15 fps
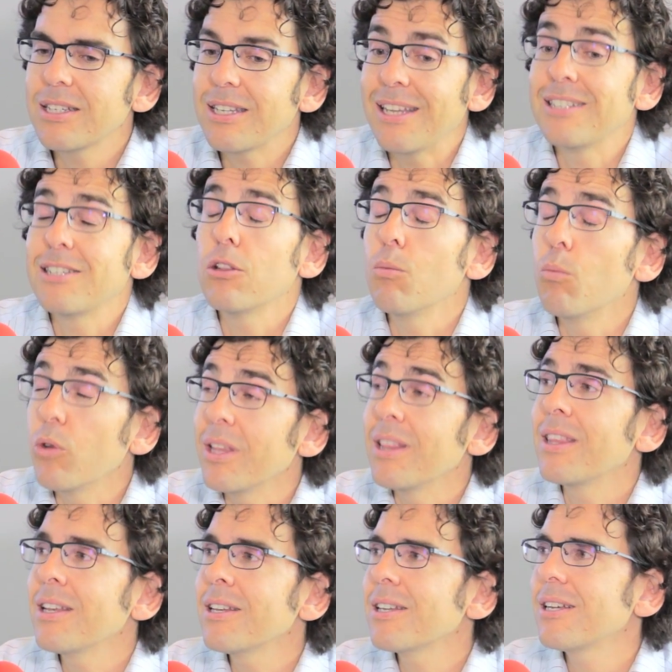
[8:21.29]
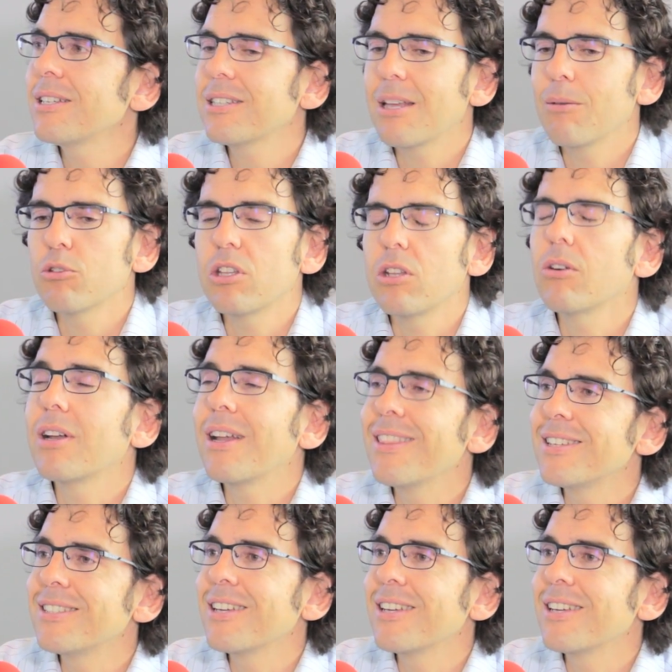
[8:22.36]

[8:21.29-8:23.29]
que han sido muy intensas, que hemos tenido grandes